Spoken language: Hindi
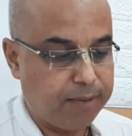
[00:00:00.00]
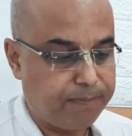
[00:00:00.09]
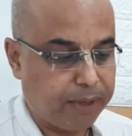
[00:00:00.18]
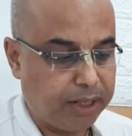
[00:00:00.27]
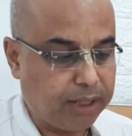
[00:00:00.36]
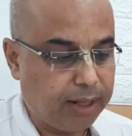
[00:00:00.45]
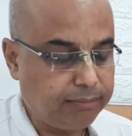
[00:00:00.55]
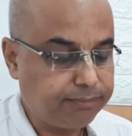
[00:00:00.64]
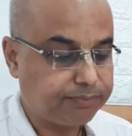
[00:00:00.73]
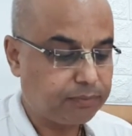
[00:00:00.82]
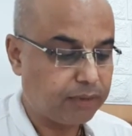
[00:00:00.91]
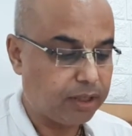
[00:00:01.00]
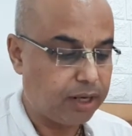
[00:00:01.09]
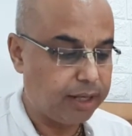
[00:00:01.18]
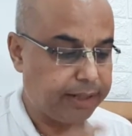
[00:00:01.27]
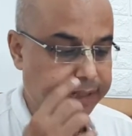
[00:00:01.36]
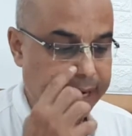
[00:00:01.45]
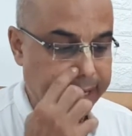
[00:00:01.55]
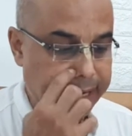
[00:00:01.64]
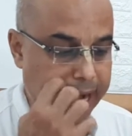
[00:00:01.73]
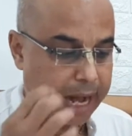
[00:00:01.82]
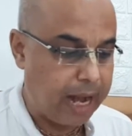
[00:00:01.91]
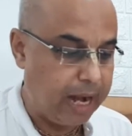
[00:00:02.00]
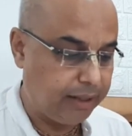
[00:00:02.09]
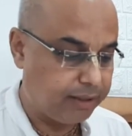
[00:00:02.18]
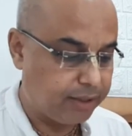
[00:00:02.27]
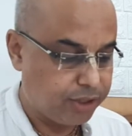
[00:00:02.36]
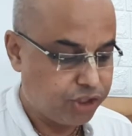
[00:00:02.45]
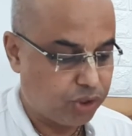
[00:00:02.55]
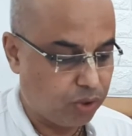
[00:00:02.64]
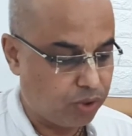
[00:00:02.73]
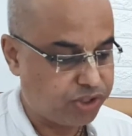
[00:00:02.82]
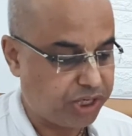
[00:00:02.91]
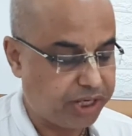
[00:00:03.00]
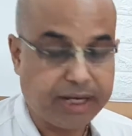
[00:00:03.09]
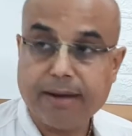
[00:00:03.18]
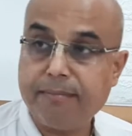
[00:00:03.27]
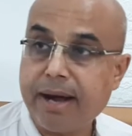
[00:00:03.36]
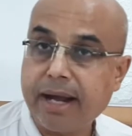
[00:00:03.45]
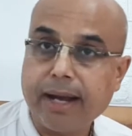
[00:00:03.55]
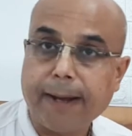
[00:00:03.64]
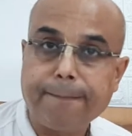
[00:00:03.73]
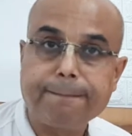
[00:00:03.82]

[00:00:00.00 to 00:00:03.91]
प्रथम अध्याय आठ श्लोक संख्या बारह